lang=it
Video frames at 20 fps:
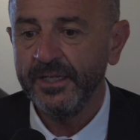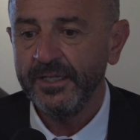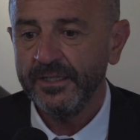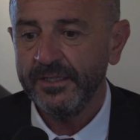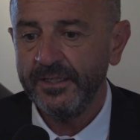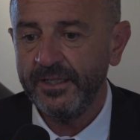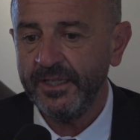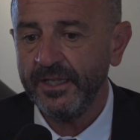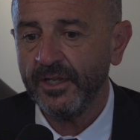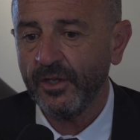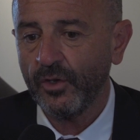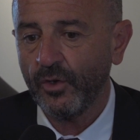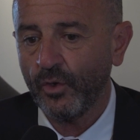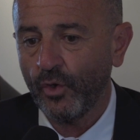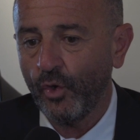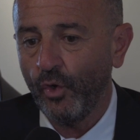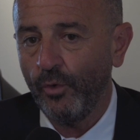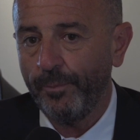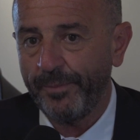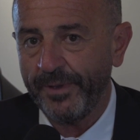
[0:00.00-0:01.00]
di
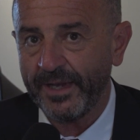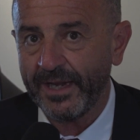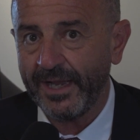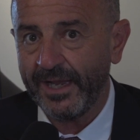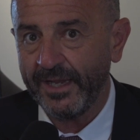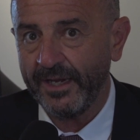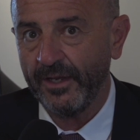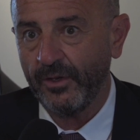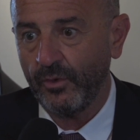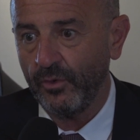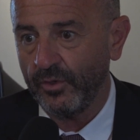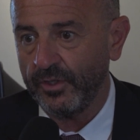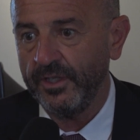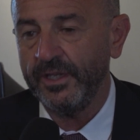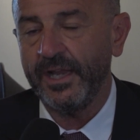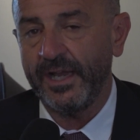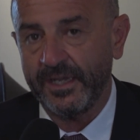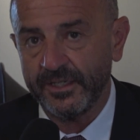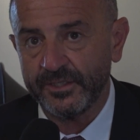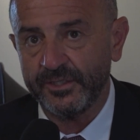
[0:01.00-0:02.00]
cooperare e
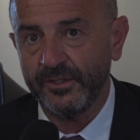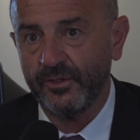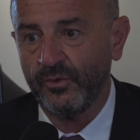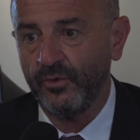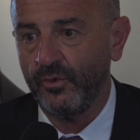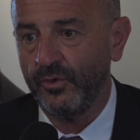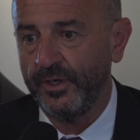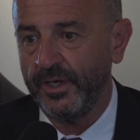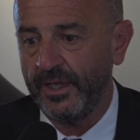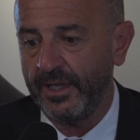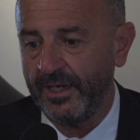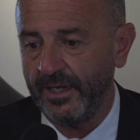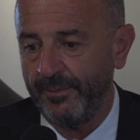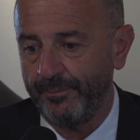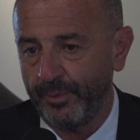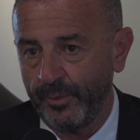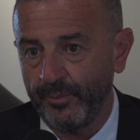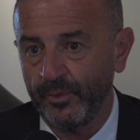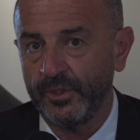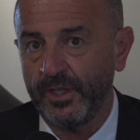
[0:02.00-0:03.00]
coordinarsi con le
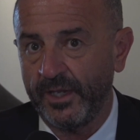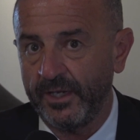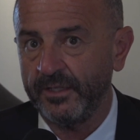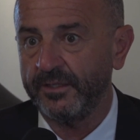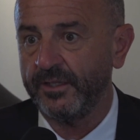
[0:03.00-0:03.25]
più moderne